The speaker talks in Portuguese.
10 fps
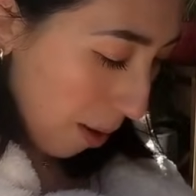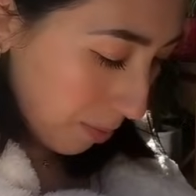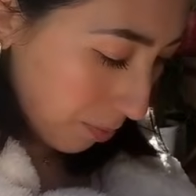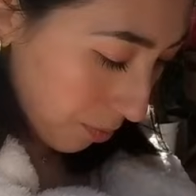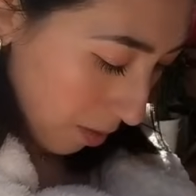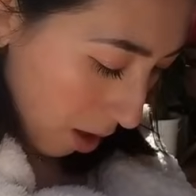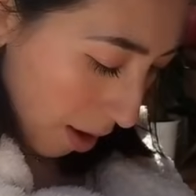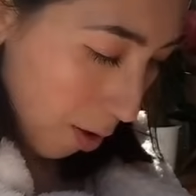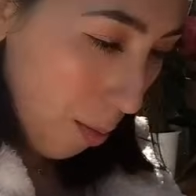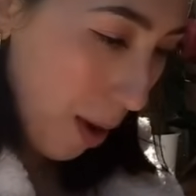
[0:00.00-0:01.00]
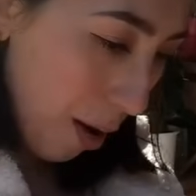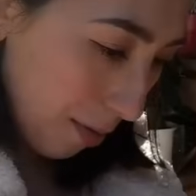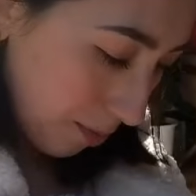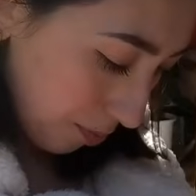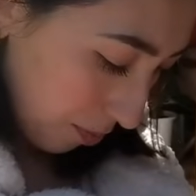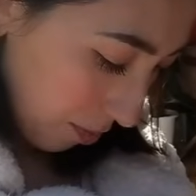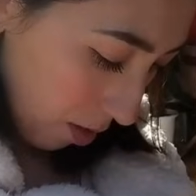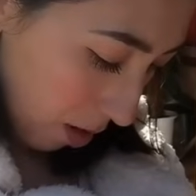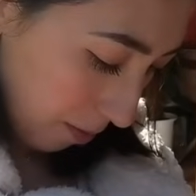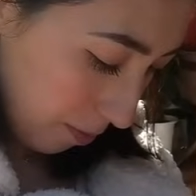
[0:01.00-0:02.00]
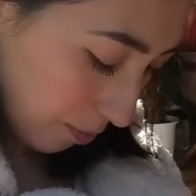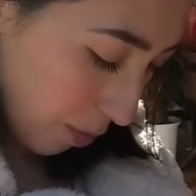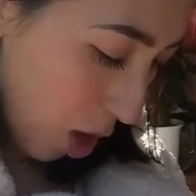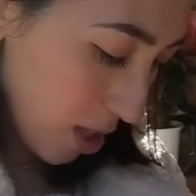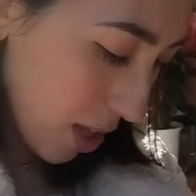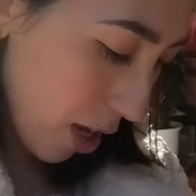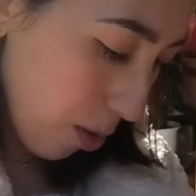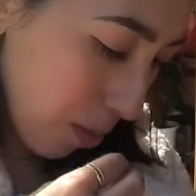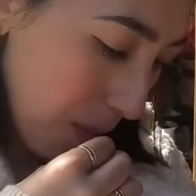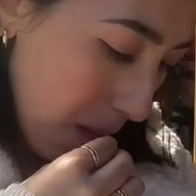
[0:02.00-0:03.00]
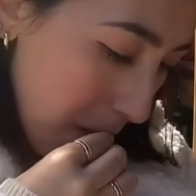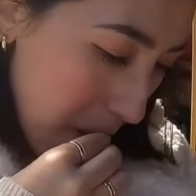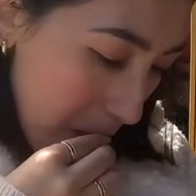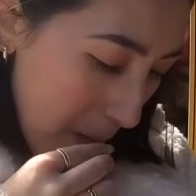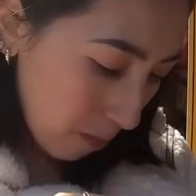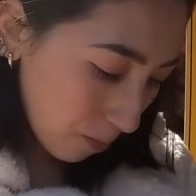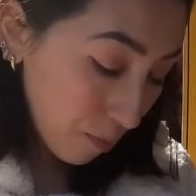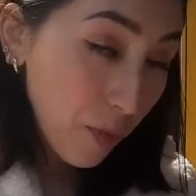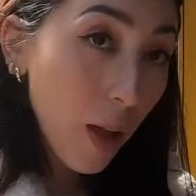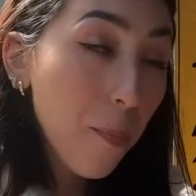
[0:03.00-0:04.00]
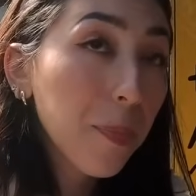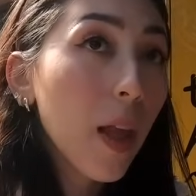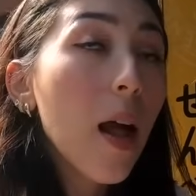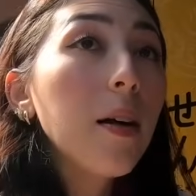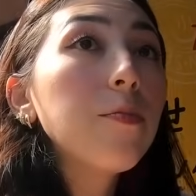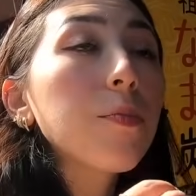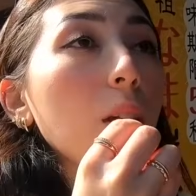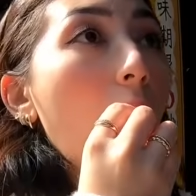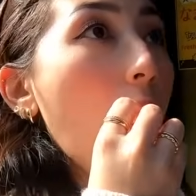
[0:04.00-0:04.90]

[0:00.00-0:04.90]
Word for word: Eu comi já o meu. Comeu? Já, pode comer esse daí. Nossa, eu... quando nota você dá?